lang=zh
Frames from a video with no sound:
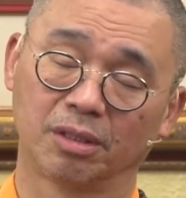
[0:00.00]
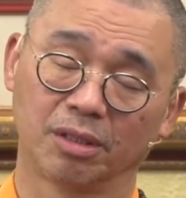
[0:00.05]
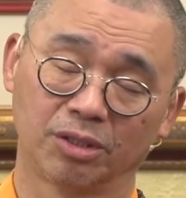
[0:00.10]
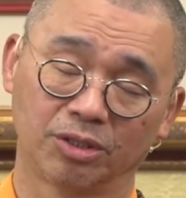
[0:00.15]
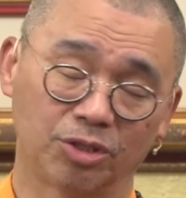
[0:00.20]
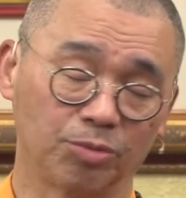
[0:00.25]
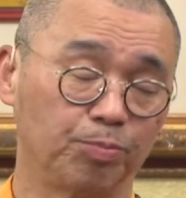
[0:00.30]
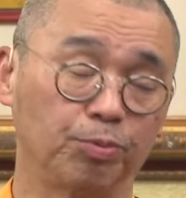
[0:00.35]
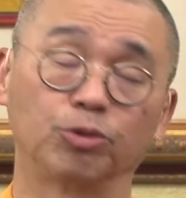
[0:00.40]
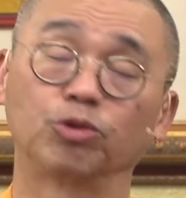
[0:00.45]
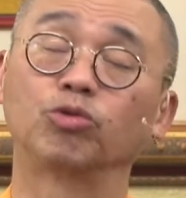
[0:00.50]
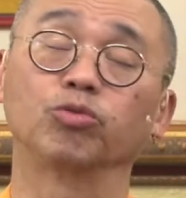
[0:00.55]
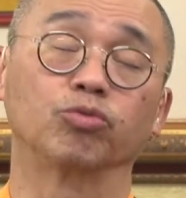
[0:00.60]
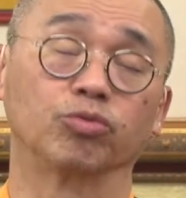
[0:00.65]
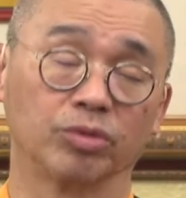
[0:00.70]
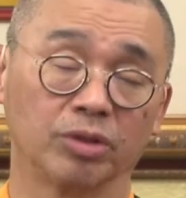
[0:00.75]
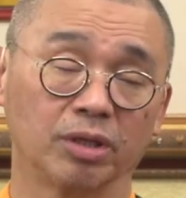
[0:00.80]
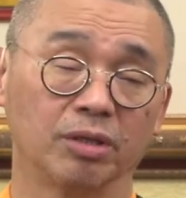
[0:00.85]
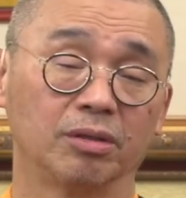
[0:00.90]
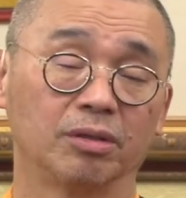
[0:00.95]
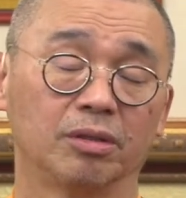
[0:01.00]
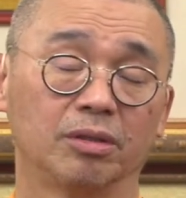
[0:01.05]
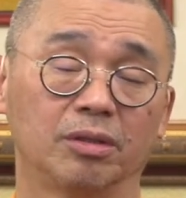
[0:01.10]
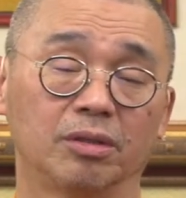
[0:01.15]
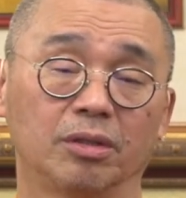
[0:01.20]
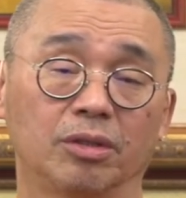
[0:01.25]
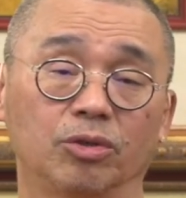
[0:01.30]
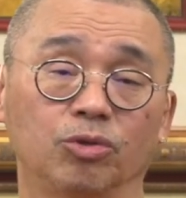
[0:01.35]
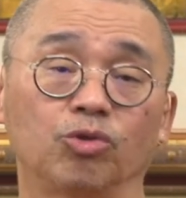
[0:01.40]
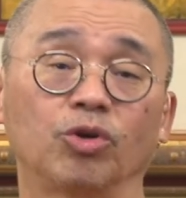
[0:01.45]
是不度的，
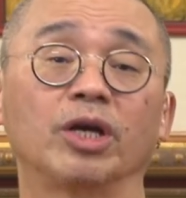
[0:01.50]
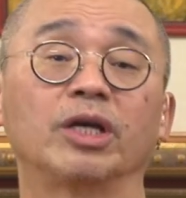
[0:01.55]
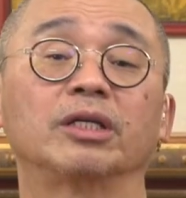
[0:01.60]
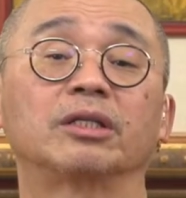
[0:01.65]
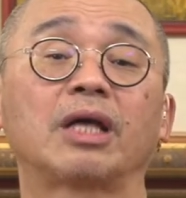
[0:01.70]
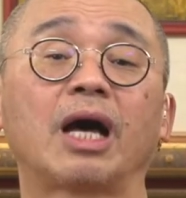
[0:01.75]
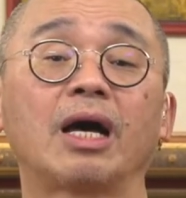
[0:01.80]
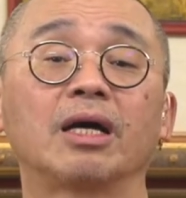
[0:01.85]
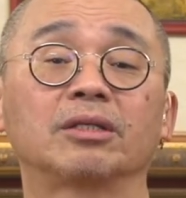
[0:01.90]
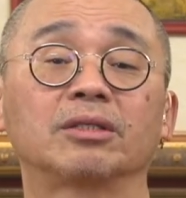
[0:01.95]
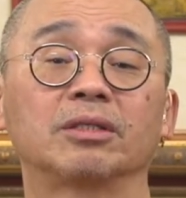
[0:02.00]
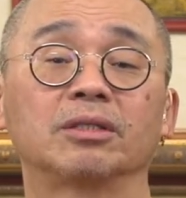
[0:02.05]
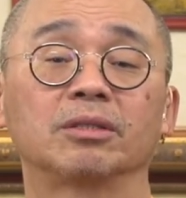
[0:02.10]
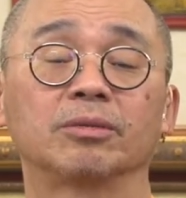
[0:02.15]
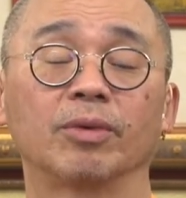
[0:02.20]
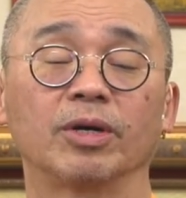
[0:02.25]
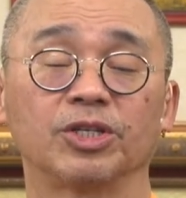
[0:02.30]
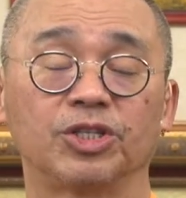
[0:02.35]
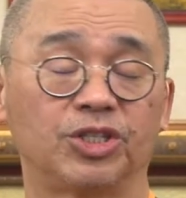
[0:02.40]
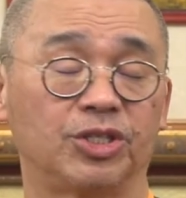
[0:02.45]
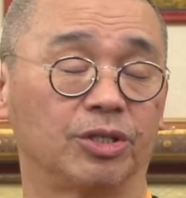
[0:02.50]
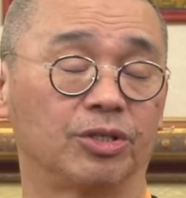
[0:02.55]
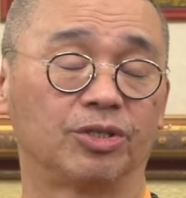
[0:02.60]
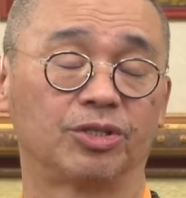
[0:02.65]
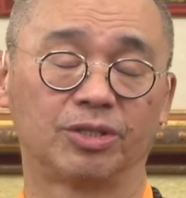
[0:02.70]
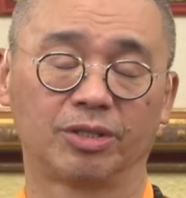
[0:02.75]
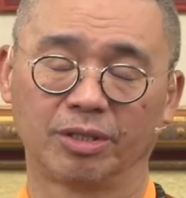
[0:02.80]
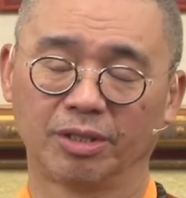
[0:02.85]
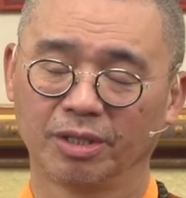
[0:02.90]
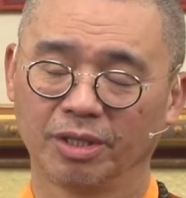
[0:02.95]
所以他是什么？
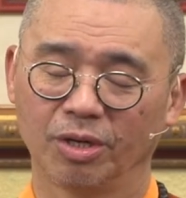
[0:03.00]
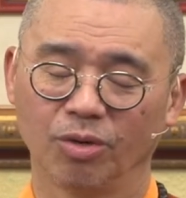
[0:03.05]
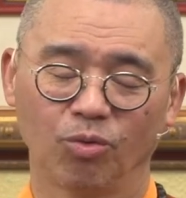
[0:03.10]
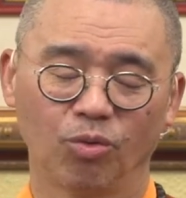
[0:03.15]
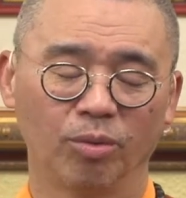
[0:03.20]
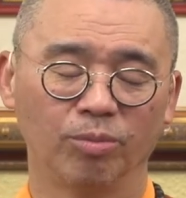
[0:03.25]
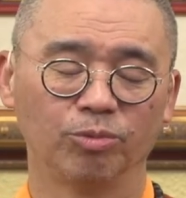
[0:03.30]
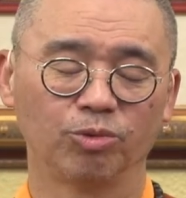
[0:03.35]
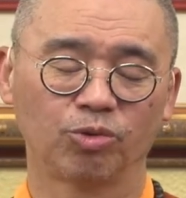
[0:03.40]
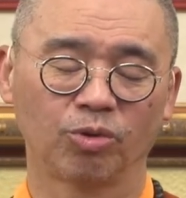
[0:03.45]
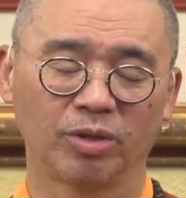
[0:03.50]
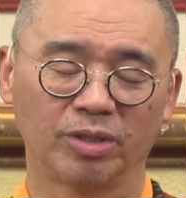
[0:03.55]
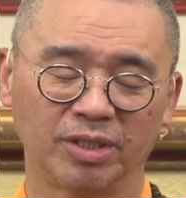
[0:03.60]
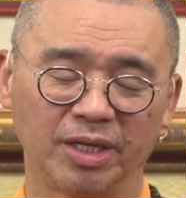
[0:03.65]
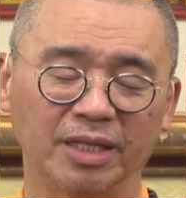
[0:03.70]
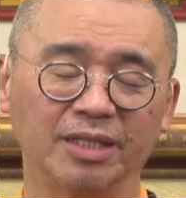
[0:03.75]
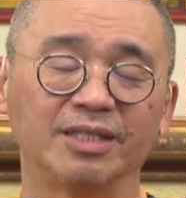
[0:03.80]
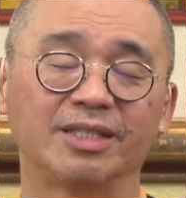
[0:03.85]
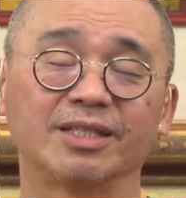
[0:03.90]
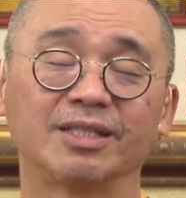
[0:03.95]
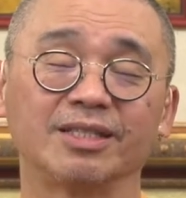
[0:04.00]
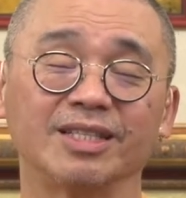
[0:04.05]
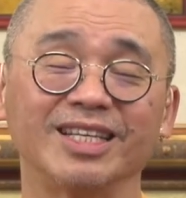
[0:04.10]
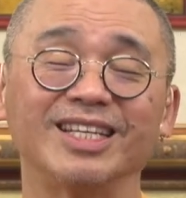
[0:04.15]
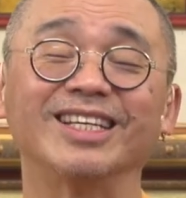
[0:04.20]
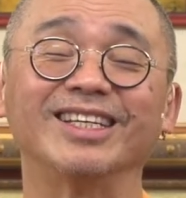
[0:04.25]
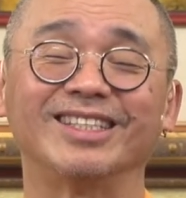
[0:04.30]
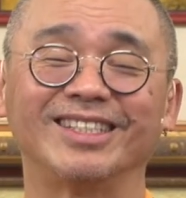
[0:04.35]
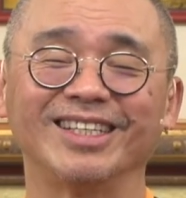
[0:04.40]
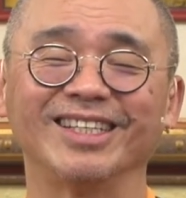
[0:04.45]
我们说仁至
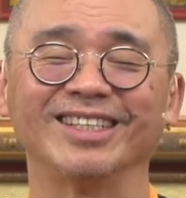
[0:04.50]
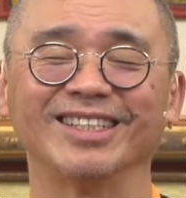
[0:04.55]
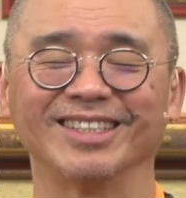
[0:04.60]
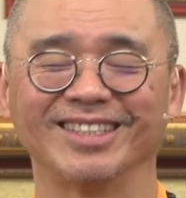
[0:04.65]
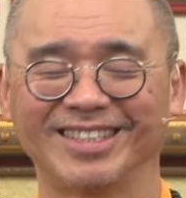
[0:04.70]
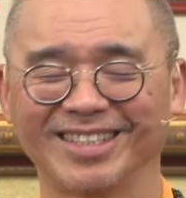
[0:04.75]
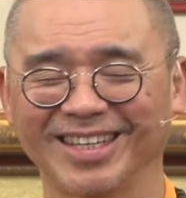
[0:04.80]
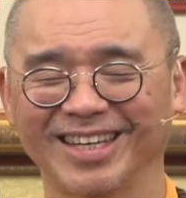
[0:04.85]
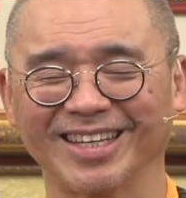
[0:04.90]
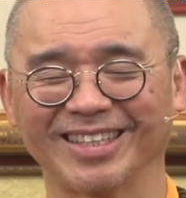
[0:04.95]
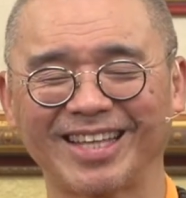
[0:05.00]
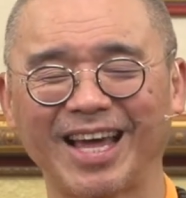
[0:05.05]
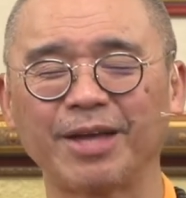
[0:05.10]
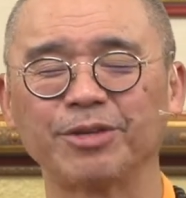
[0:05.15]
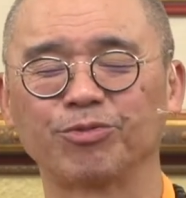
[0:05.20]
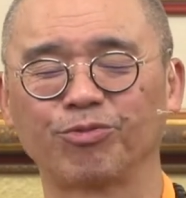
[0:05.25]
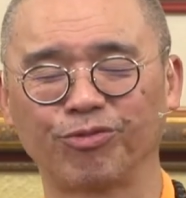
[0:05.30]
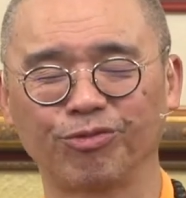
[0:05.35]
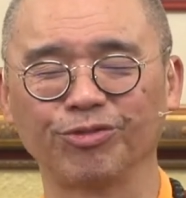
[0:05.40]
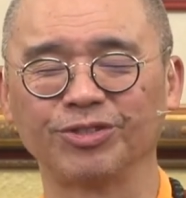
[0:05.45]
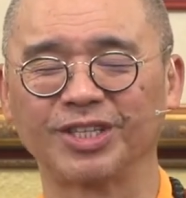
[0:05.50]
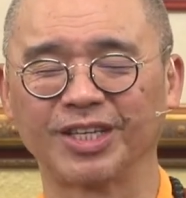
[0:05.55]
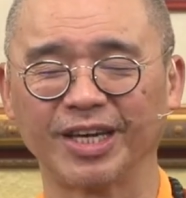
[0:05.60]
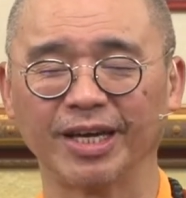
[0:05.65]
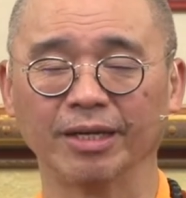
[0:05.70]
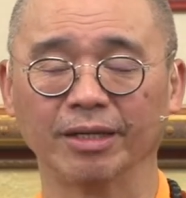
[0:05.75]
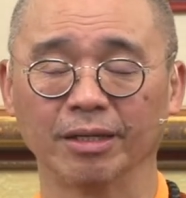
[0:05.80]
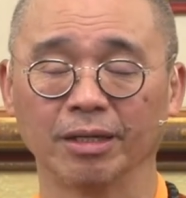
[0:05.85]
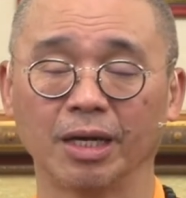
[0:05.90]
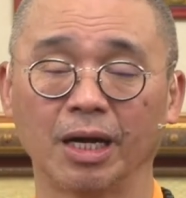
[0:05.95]
义尽，这个也太肤
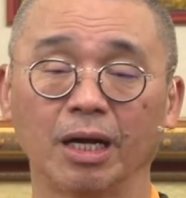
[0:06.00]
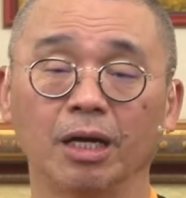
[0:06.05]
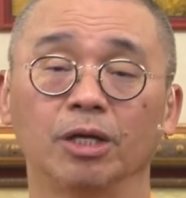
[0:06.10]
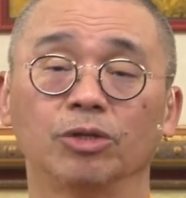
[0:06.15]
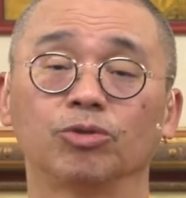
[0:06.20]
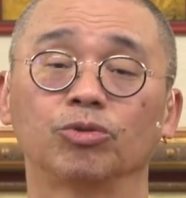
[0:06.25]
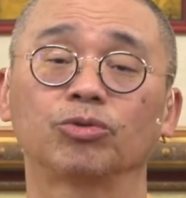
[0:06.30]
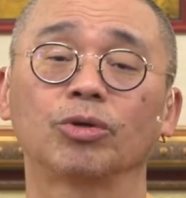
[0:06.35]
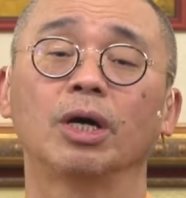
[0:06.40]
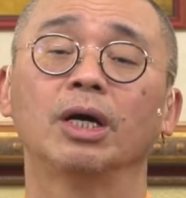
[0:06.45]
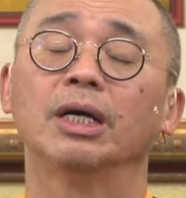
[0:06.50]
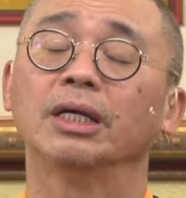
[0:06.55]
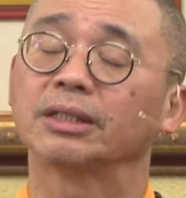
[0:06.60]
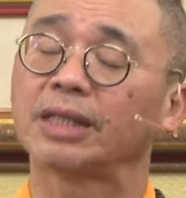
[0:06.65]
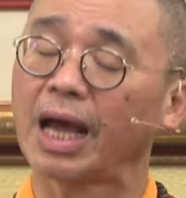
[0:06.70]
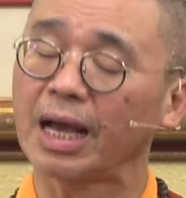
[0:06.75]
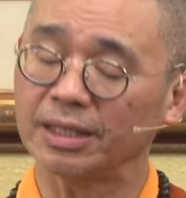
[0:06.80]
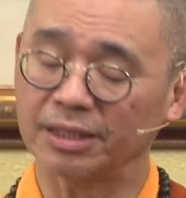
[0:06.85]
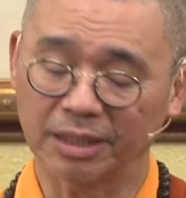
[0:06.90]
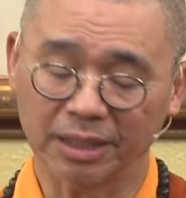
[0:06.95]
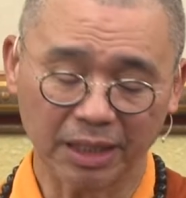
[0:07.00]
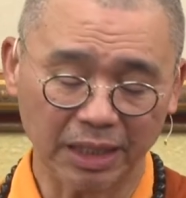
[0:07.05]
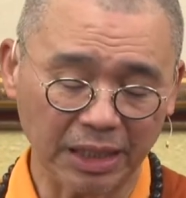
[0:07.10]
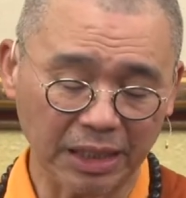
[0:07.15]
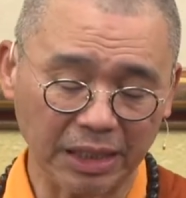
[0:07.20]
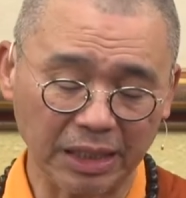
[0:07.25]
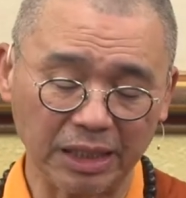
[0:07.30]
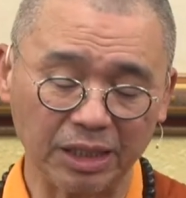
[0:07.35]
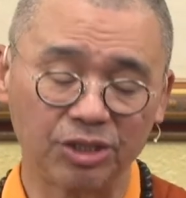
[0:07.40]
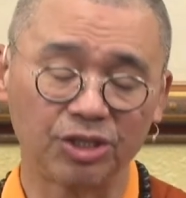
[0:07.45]
浅了啦。就是说，他已经利
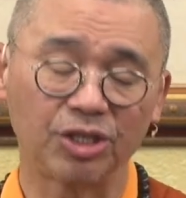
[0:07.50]
益一